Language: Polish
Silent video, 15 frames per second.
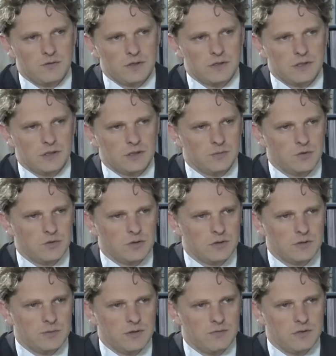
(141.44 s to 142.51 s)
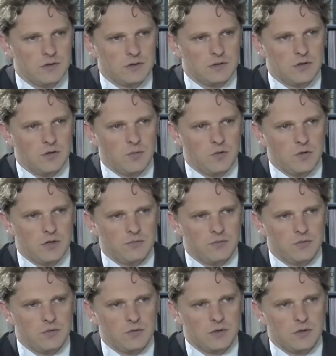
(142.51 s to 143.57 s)
kwestiach, na przykład sprawa antykomora, w
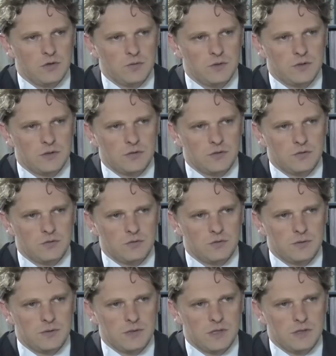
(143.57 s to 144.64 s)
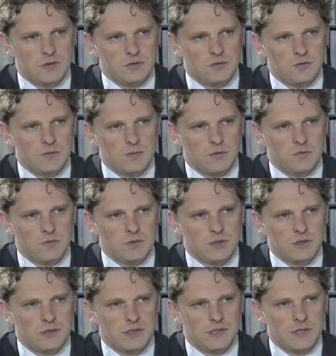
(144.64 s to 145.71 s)
ogóle Komisja do Służb Specjalnych tą sprawą się
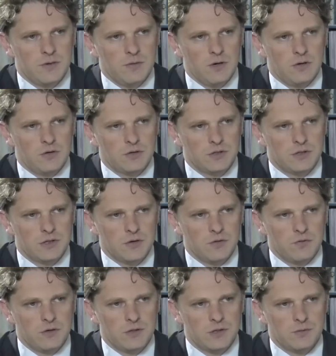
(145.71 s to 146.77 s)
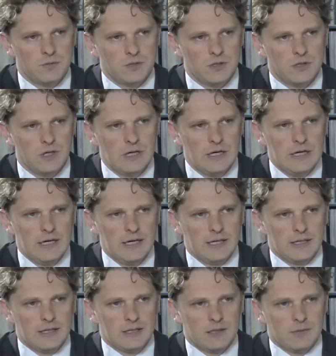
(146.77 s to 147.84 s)
nie zajęła, chociaż ja uważam, że
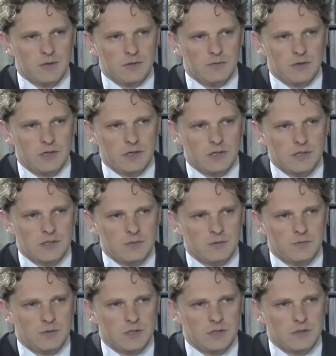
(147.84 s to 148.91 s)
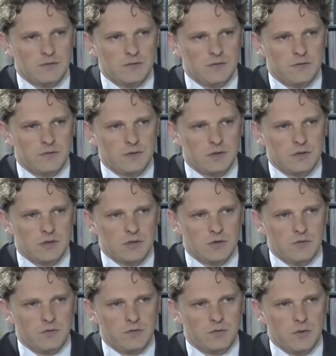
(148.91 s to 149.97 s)
tak naprawdę Agencja Bezpieczeństwa
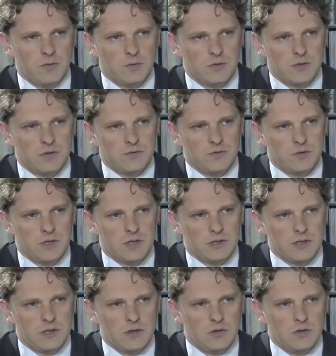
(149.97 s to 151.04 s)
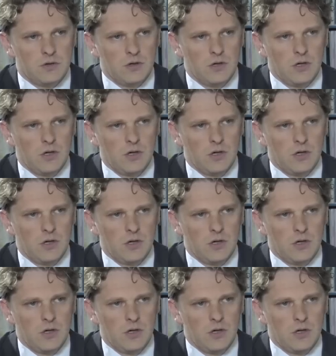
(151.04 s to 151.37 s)
Wewnętrznego wyszła poza swój katalog